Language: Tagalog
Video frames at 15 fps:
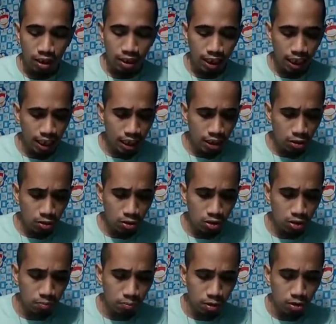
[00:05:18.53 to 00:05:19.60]
Second
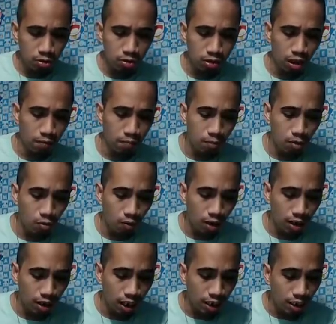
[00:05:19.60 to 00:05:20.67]
choice ko po itong number
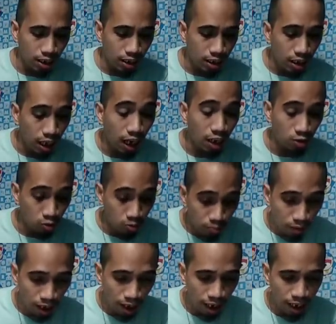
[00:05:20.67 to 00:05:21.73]
1 ay
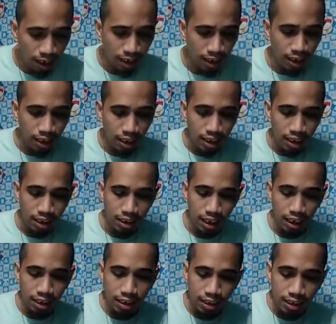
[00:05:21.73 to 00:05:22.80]
nakatuparan na
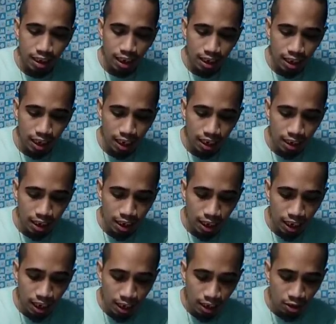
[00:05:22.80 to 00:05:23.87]
sa ni
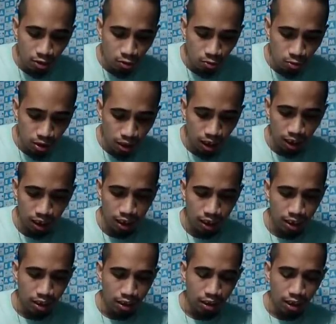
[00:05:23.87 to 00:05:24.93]
J.A.A. Guse.
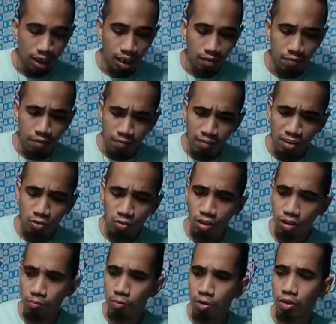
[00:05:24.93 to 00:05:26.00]
Uh, ah,
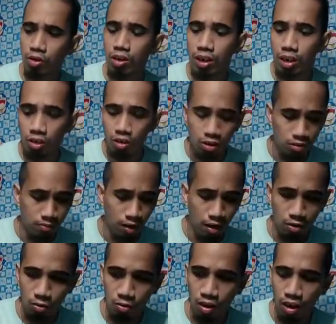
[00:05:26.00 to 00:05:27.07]
matulin po ito, tingin ko ito
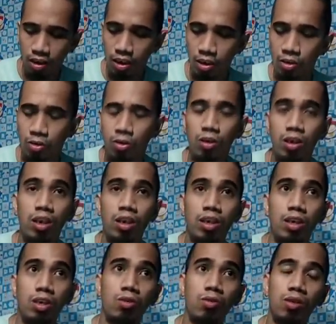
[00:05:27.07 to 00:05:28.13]
mauuna dito.
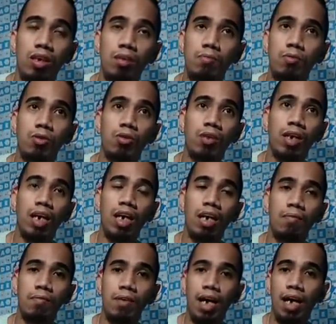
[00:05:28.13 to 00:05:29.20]
Segunda po ito kay
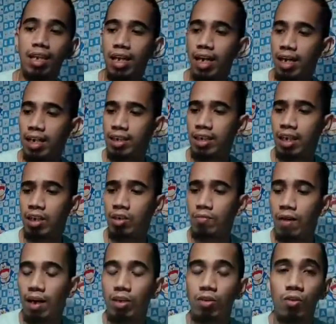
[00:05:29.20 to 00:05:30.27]
Arabiata sa
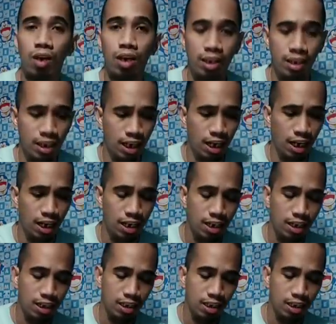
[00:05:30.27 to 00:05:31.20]
Novatoran nila.